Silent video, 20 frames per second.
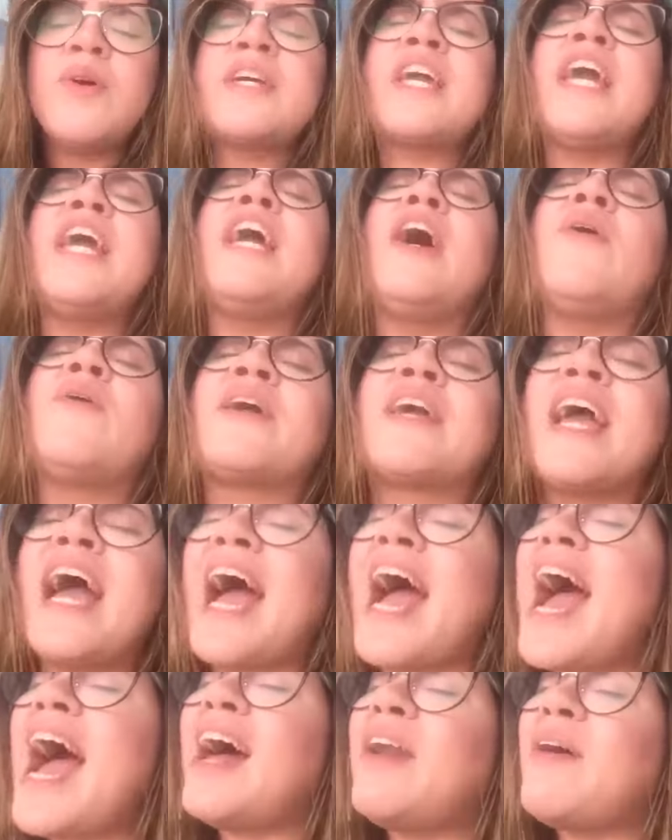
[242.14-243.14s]
o que eu
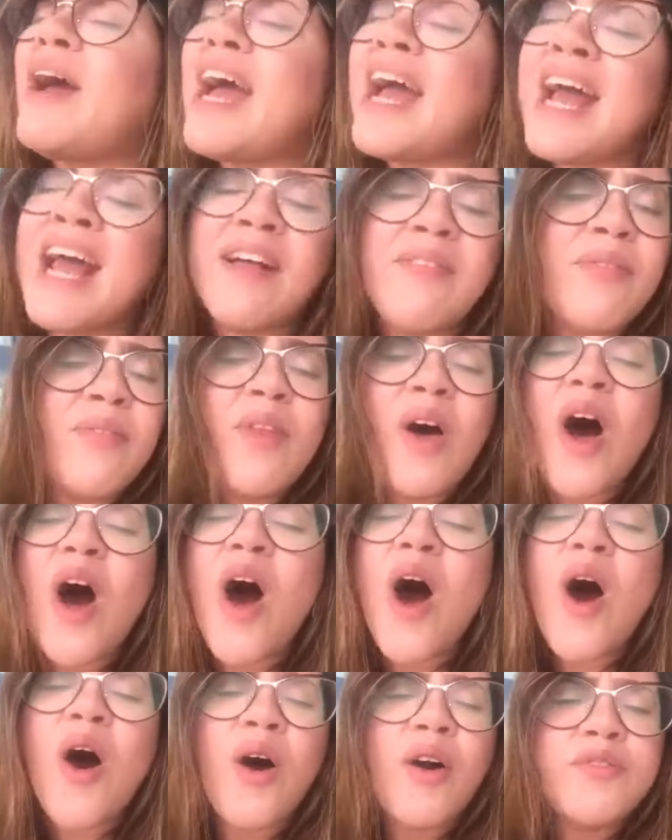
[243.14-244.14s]
quero é
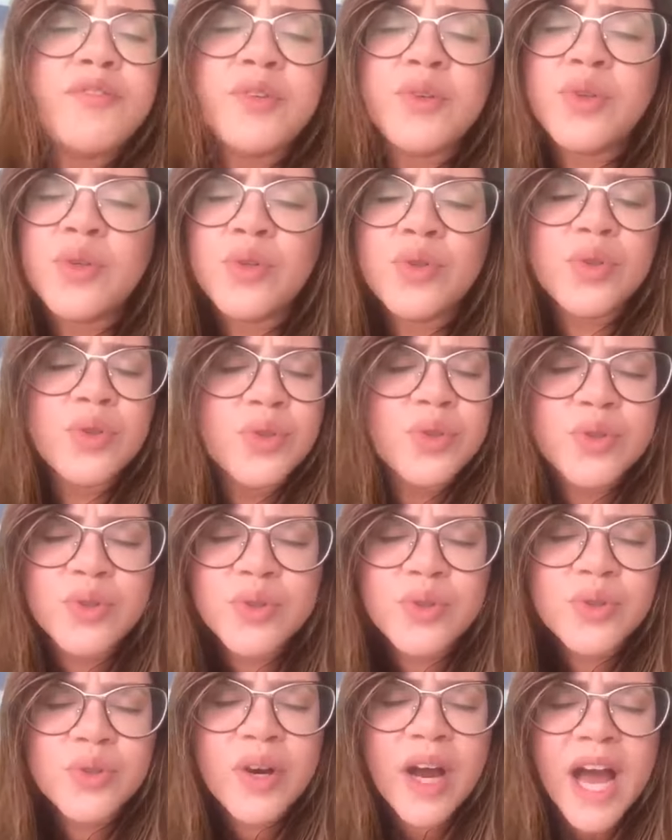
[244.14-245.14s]

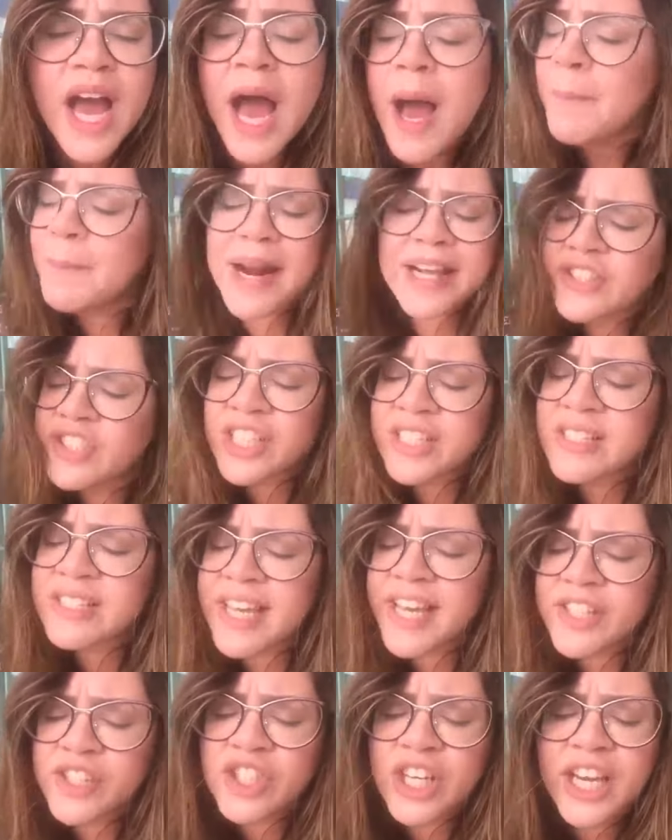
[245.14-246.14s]
renovo, pra te
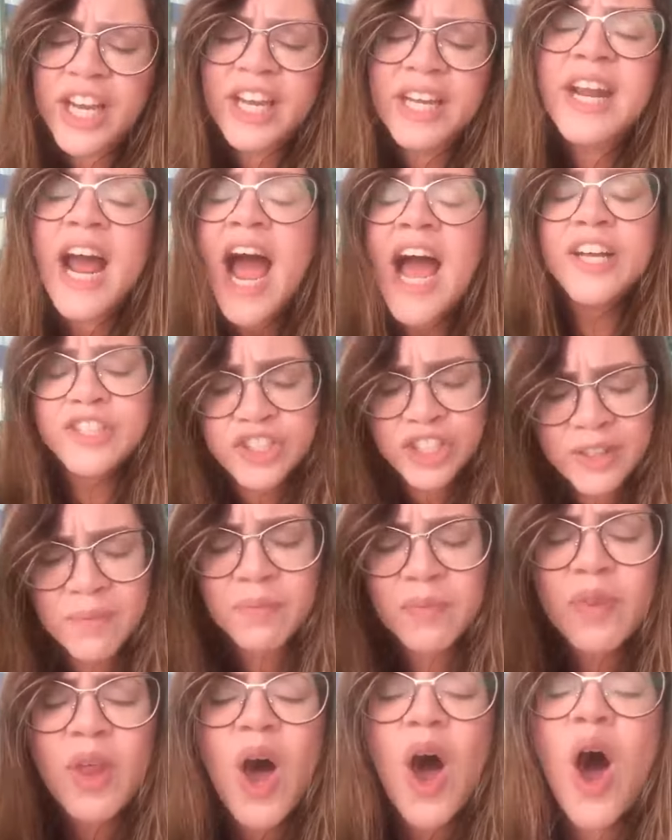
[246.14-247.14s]
sentir
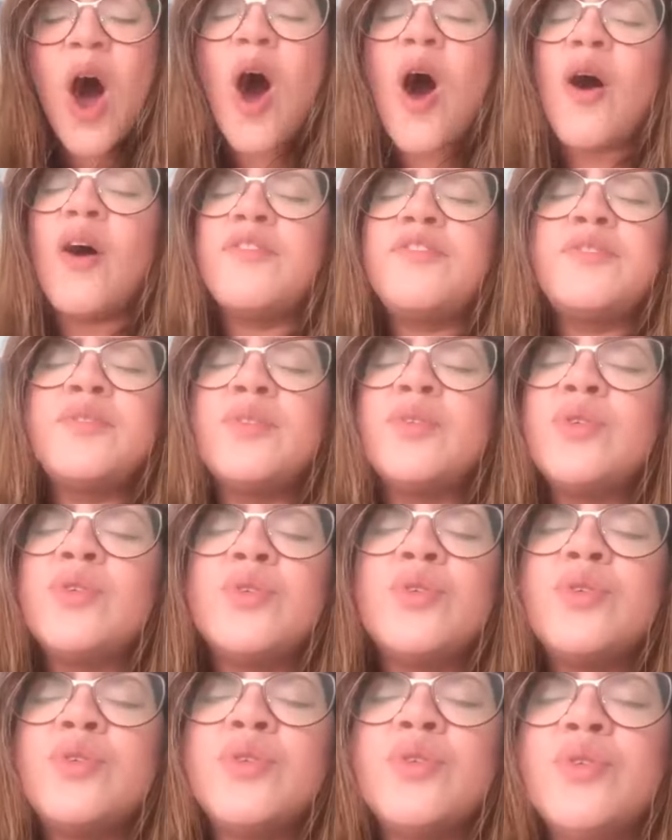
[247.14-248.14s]
de
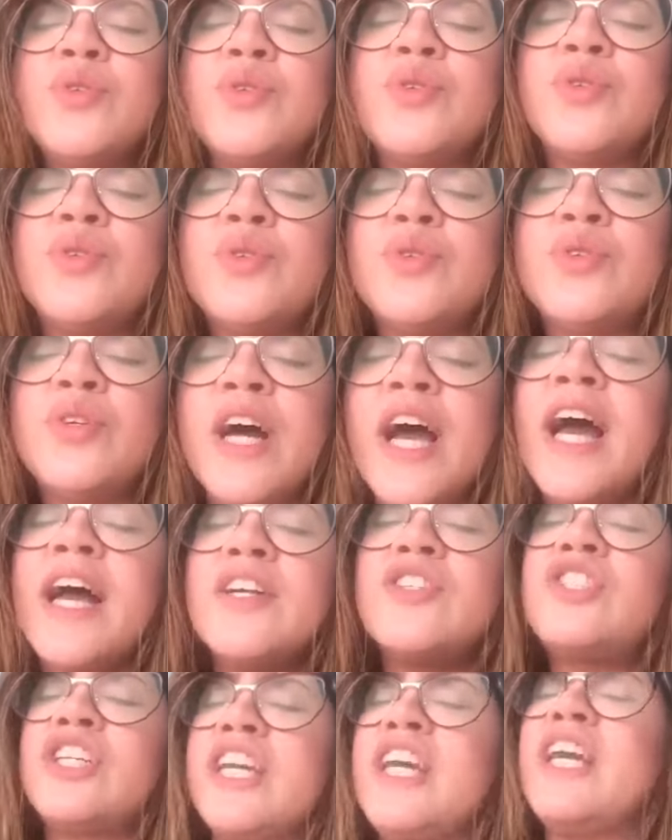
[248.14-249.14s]
novo,
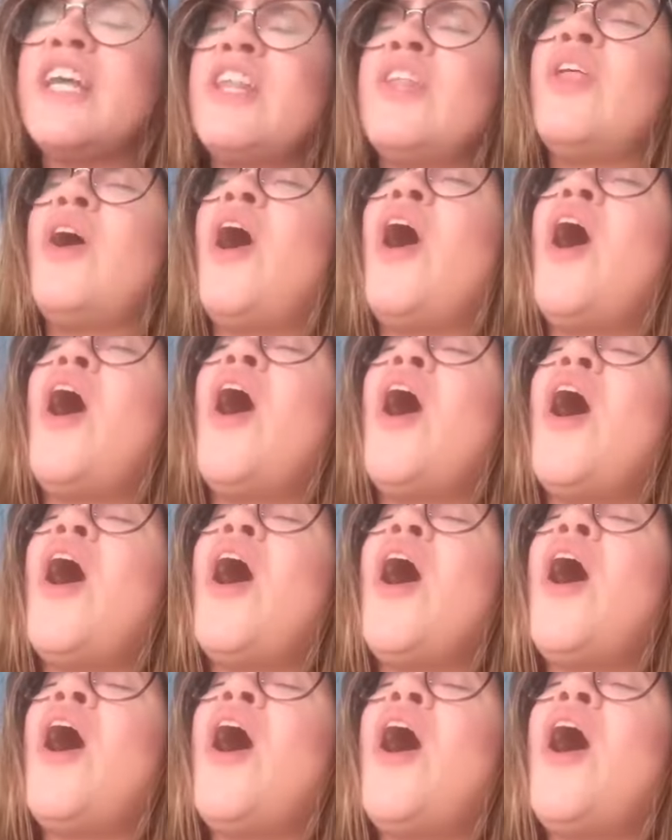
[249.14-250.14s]
de
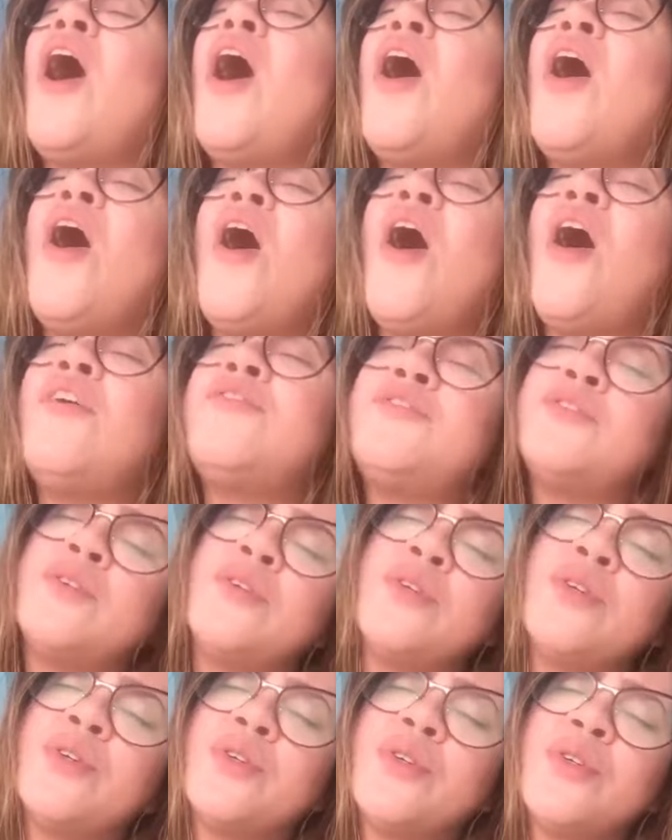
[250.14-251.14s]

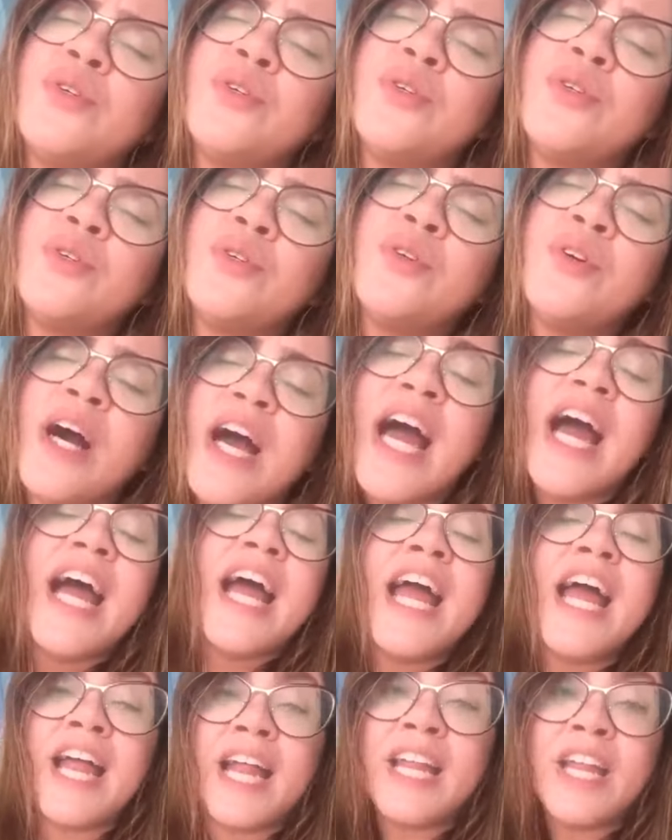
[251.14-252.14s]
novo,
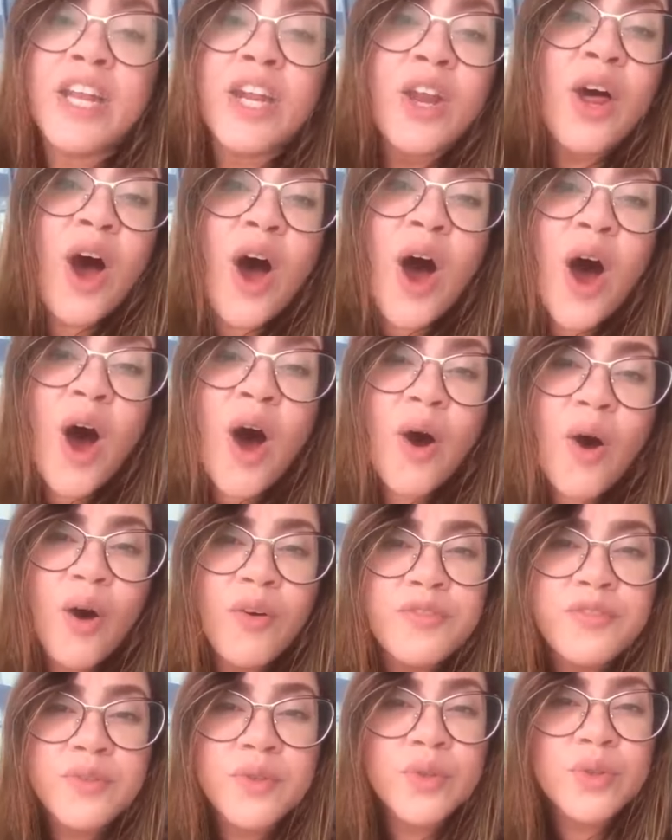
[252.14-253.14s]

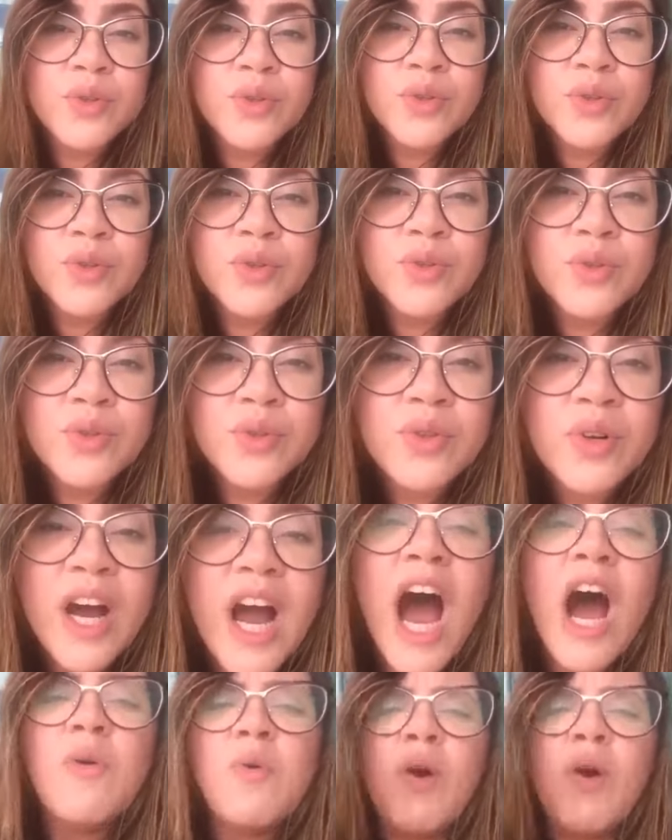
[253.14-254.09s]
renovo.